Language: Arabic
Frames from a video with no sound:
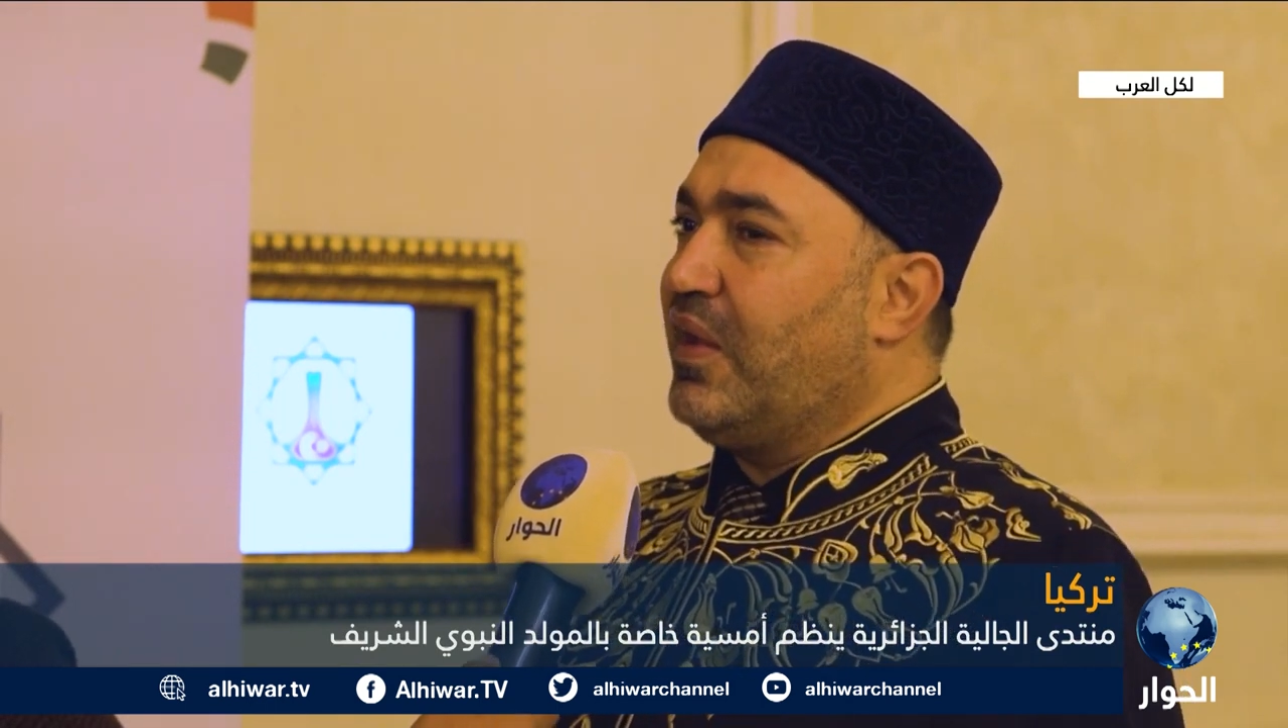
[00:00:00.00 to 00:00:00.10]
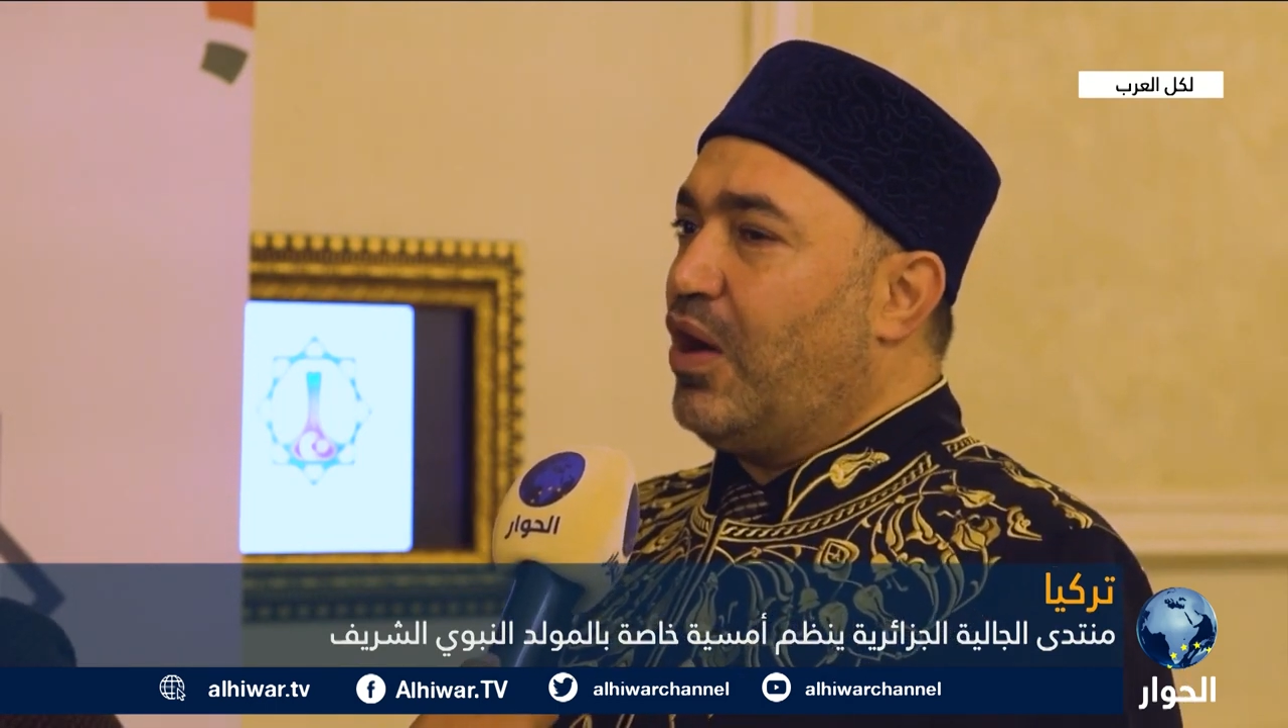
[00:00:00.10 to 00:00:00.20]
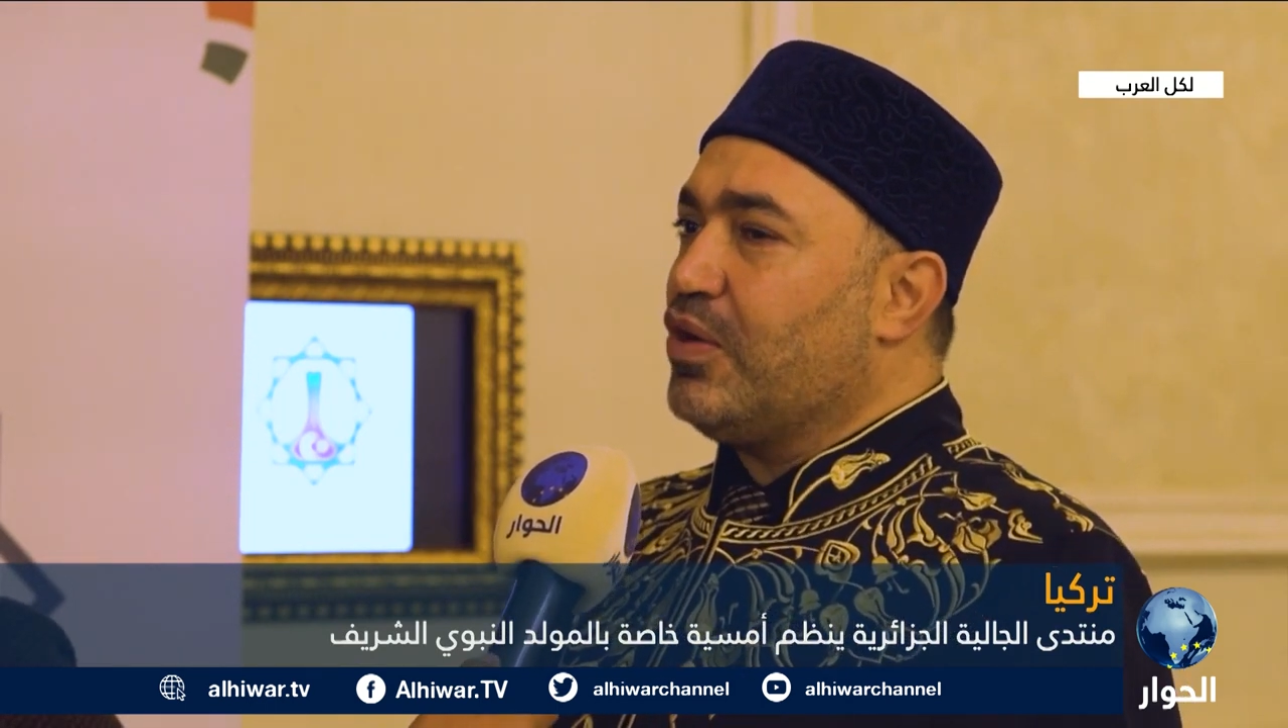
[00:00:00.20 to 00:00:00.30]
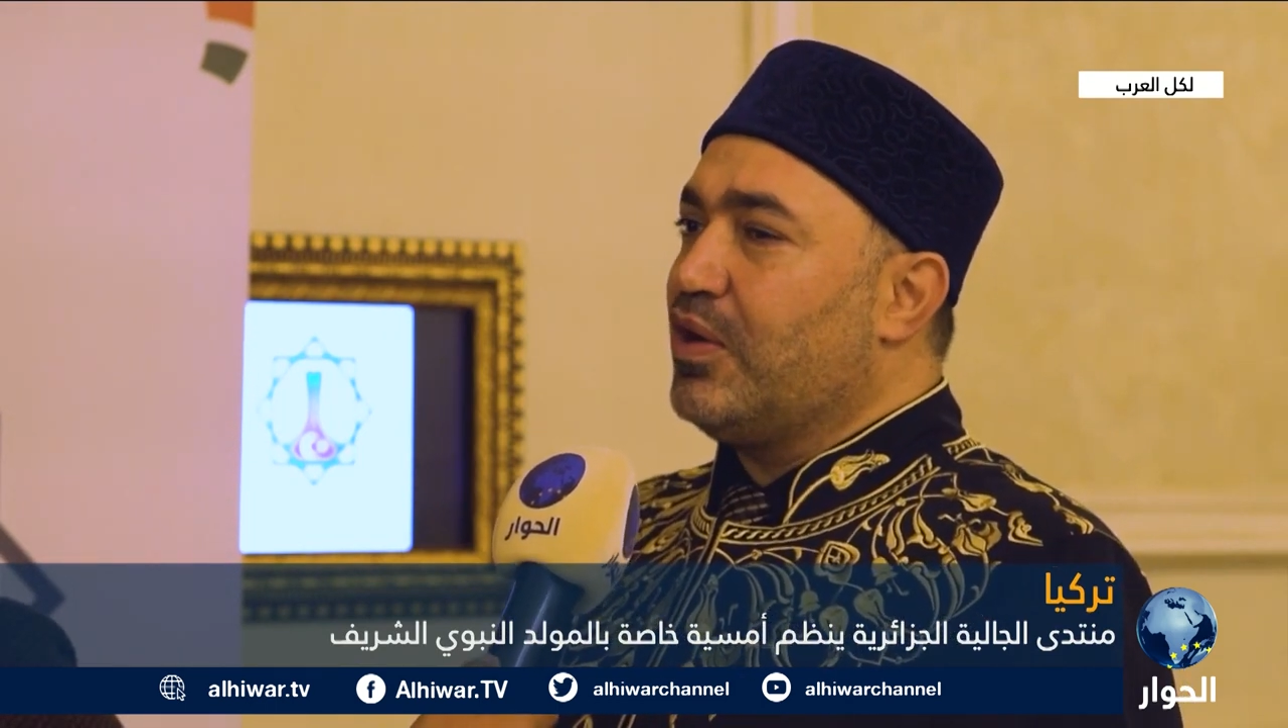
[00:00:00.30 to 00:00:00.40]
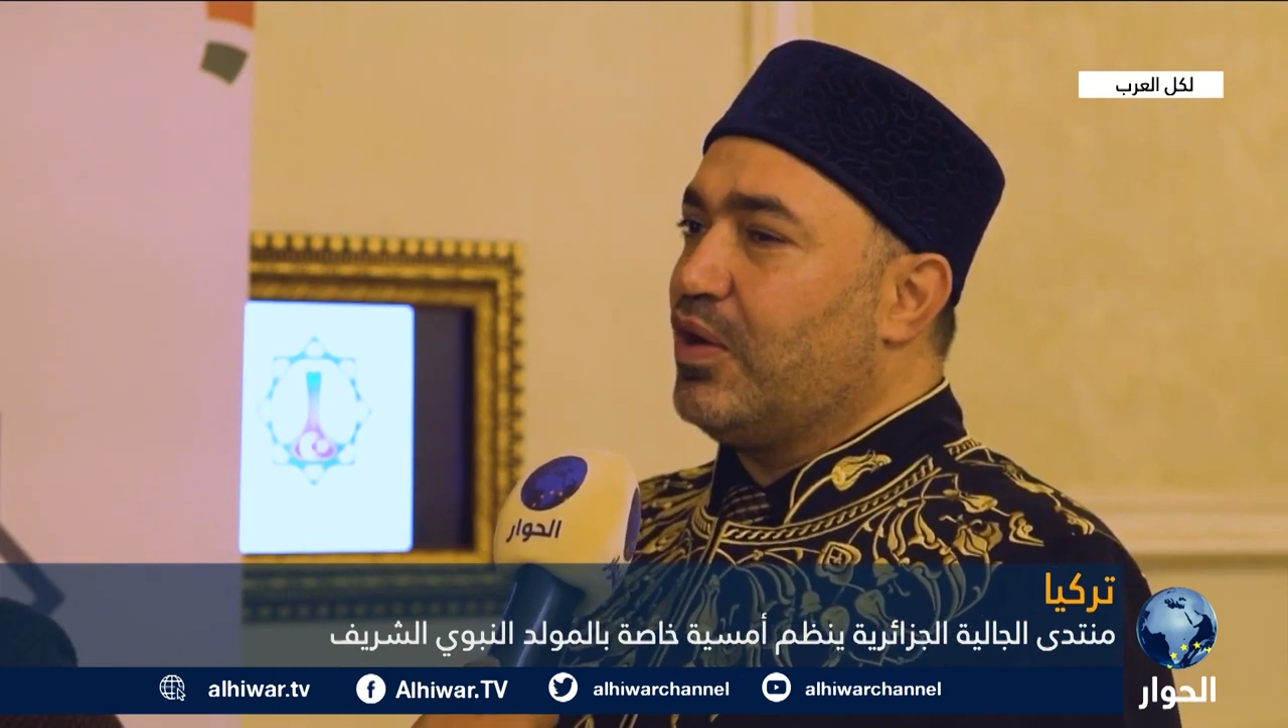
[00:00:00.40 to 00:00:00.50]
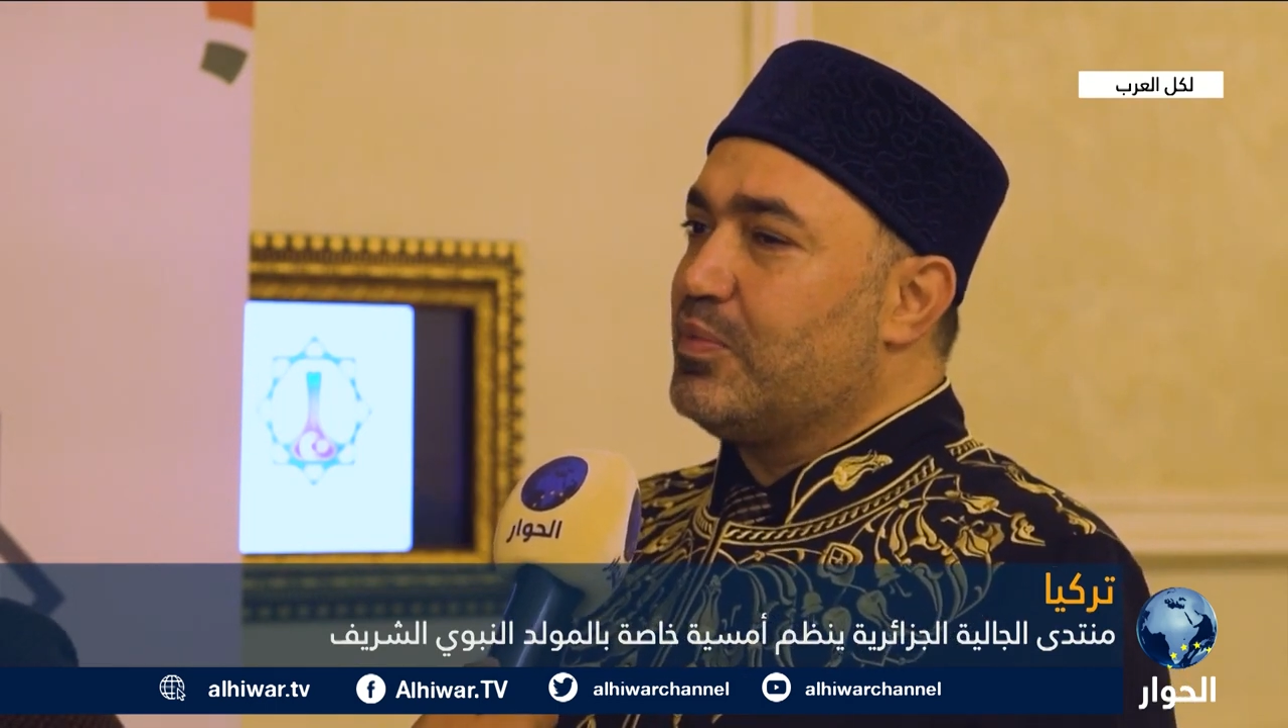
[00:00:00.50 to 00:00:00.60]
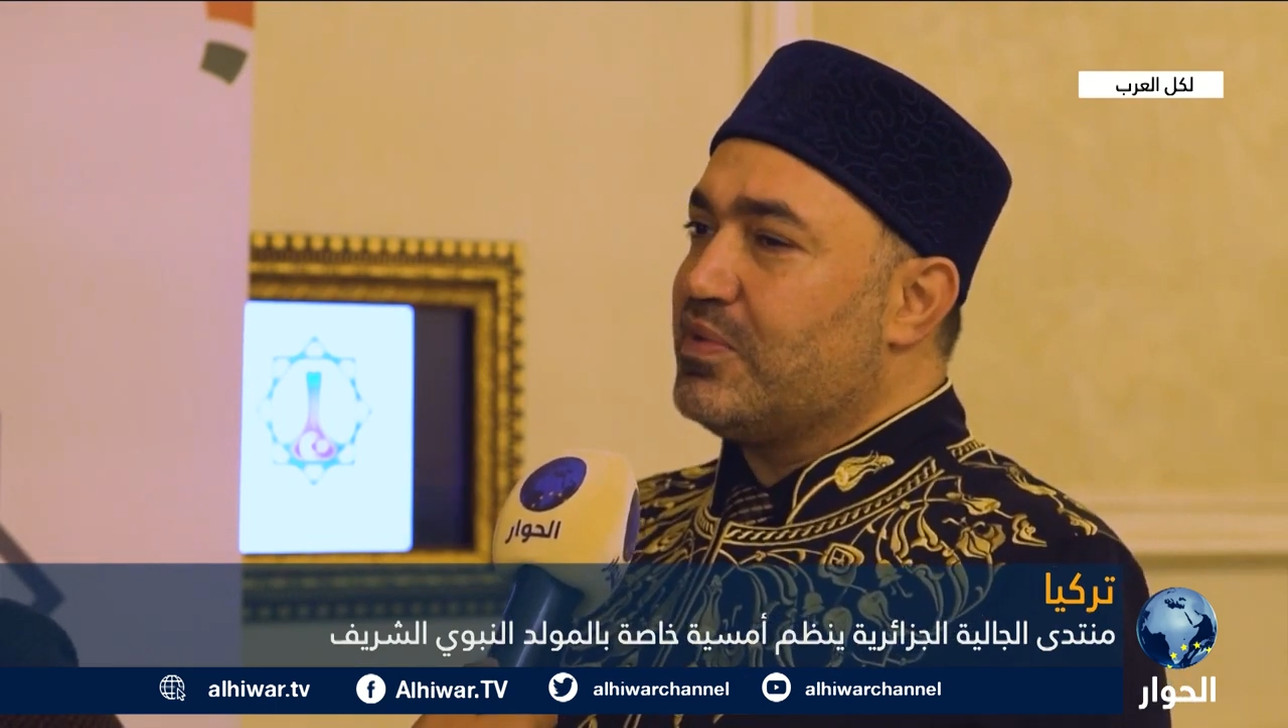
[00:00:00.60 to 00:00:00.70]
يحق للامه